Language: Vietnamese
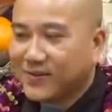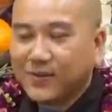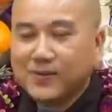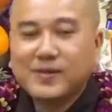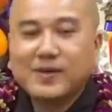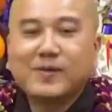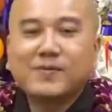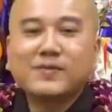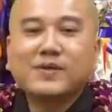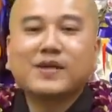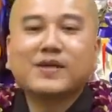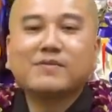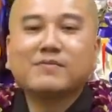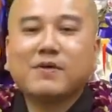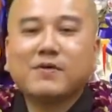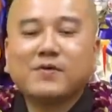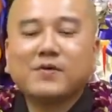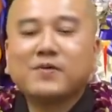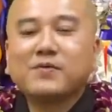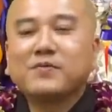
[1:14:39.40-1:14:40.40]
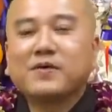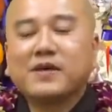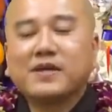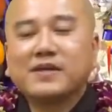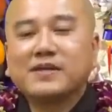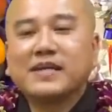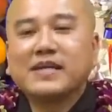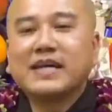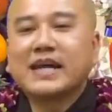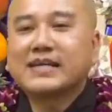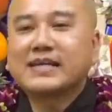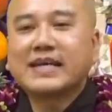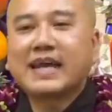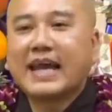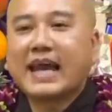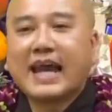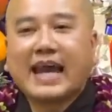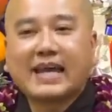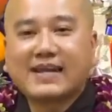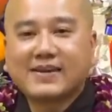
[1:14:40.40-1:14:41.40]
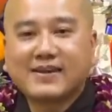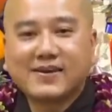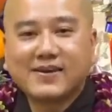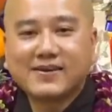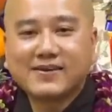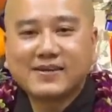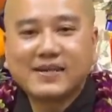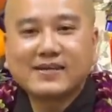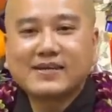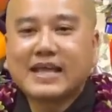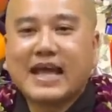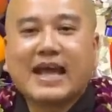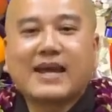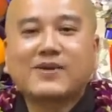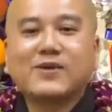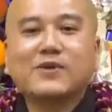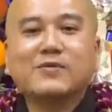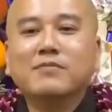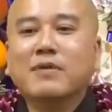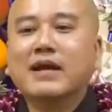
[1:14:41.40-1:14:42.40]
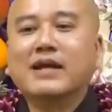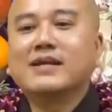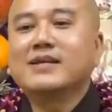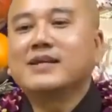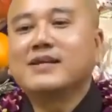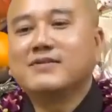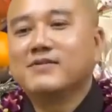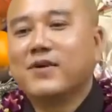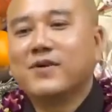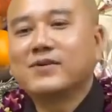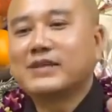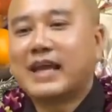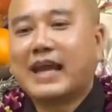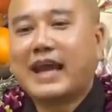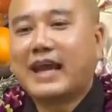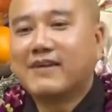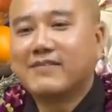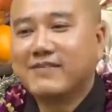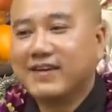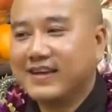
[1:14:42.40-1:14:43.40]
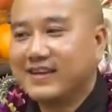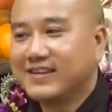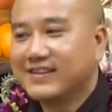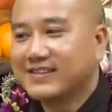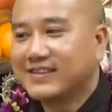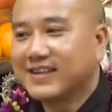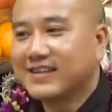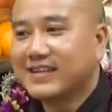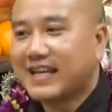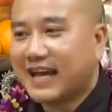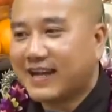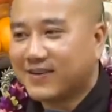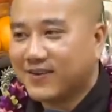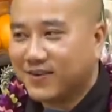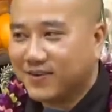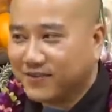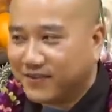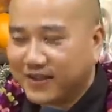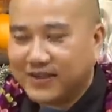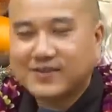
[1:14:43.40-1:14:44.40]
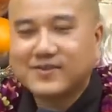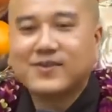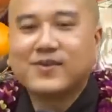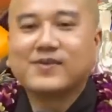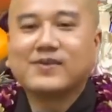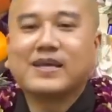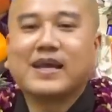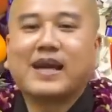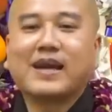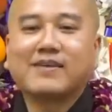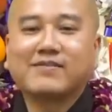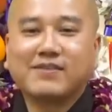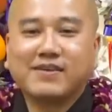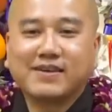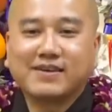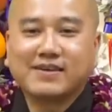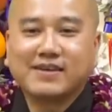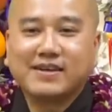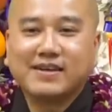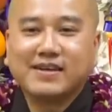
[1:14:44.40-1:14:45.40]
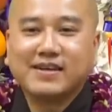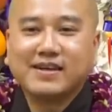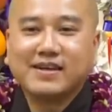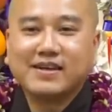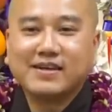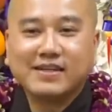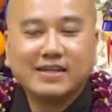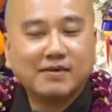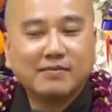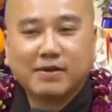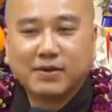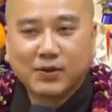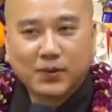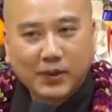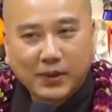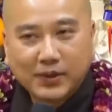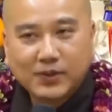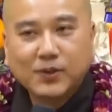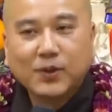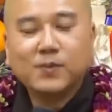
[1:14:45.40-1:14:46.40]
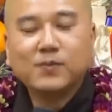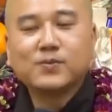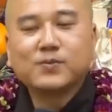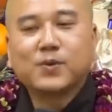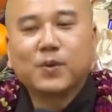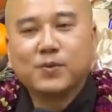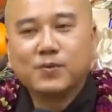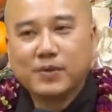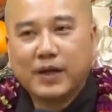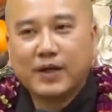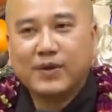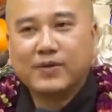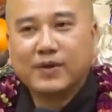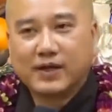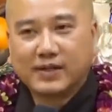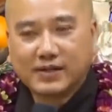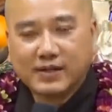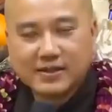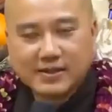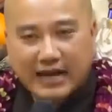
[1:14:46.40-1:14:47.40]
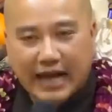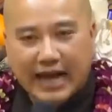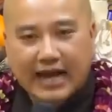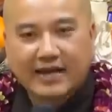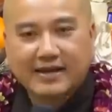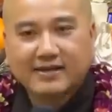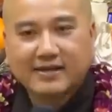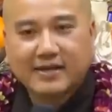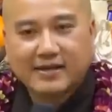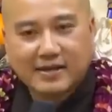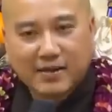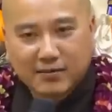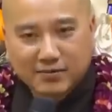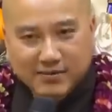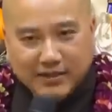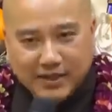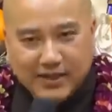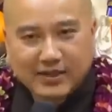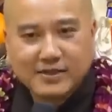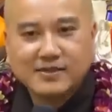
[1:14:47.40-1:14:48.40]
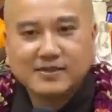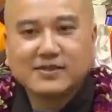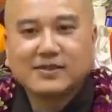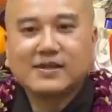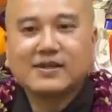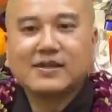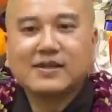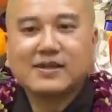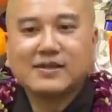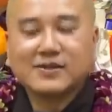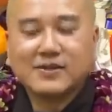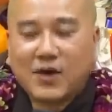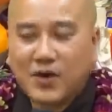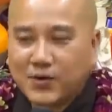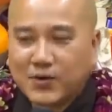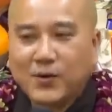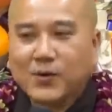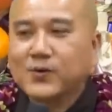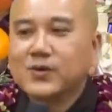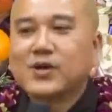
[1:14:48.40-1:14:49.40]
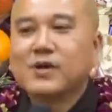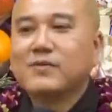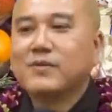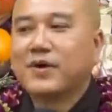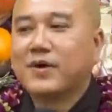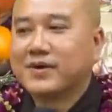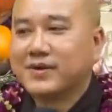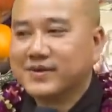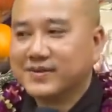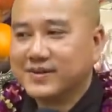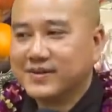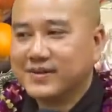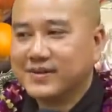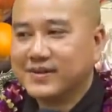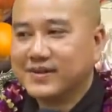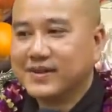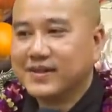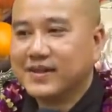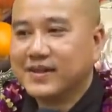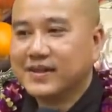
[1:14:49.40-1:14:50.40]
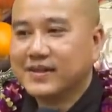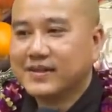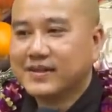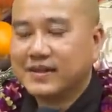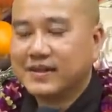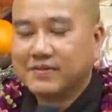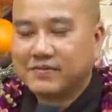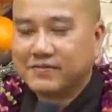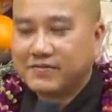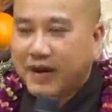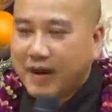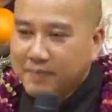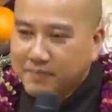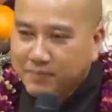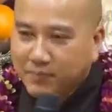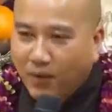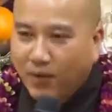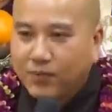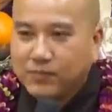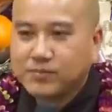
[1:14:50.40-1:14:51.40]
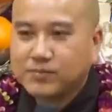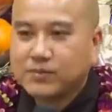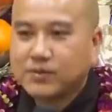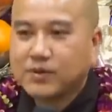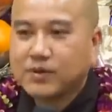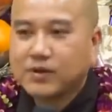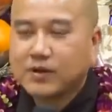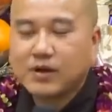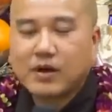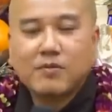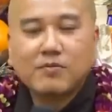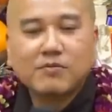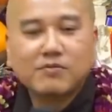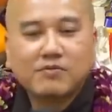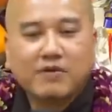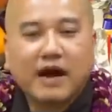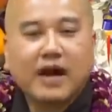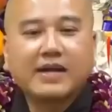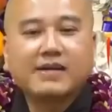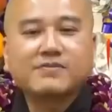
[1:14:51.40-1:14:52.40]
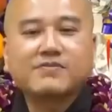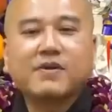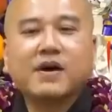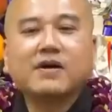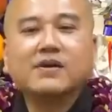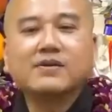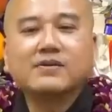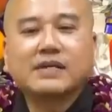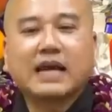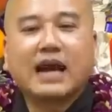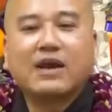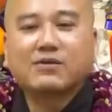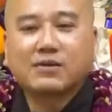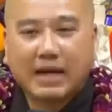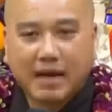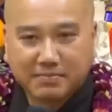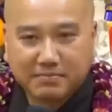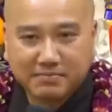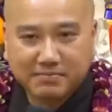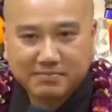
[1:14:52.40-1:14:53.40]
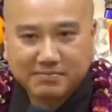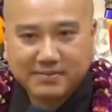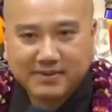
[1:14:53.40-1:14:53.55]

Cũng giống như mà quý vị đi ăn nhà hàng thôi, thích ăn đồ Mỹ thì vô nhà hàng Mỹ, thích ăn đồ Việt vô nhà hàng Việt. Nhưng mà thủy chung cũng đều là thức ăn để cống hiến no đủ cho mọi người. Thì pháp môn không phải phân cao thấp,